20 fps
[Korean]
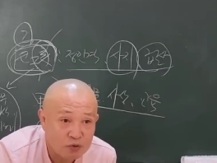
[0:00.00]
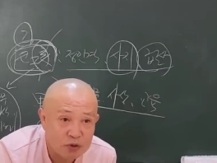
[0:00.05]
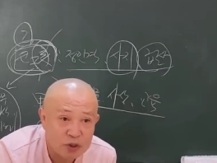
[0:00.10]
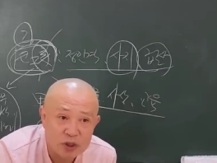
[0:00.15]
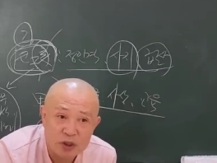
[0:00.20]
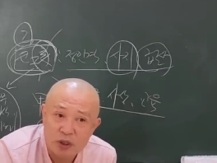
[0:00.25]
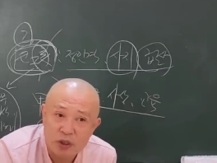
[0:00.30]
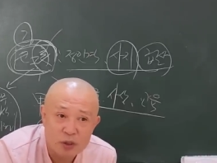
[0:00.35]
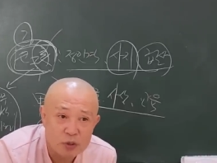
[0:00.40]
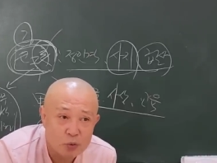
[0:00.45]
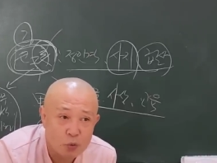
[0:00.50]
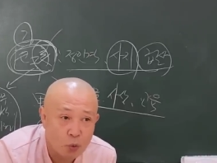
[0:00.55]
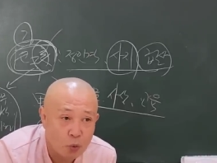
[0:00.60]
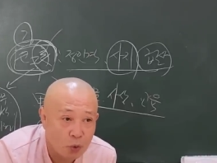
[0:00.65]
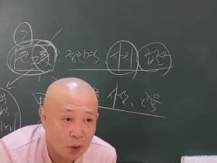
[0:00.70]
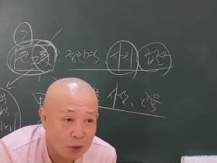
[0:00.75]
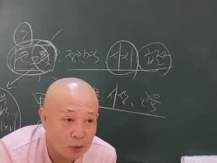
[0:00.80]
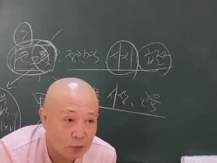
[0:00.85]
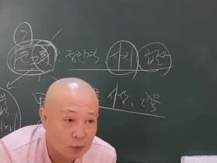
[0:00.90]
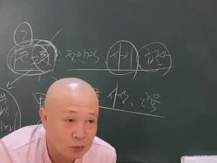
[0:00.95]
귀신이
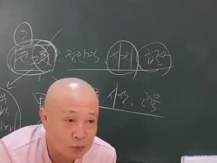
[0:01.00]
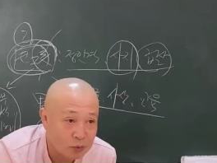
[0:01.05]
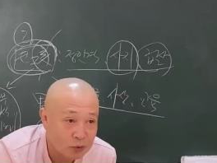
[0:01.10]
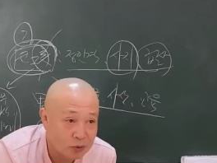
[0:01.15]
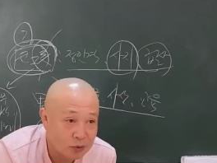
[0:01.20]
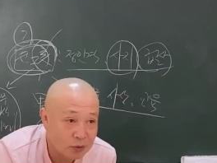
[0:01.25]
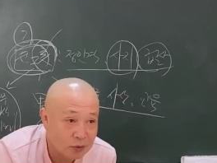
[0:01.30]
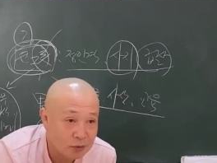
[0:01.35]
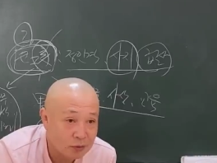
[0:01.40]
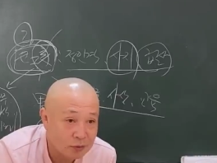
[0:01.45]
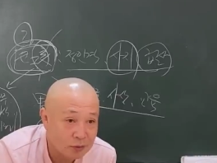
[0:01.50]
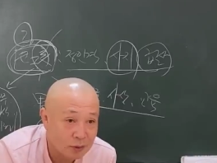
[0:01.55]
고칼 노릇인 거예요,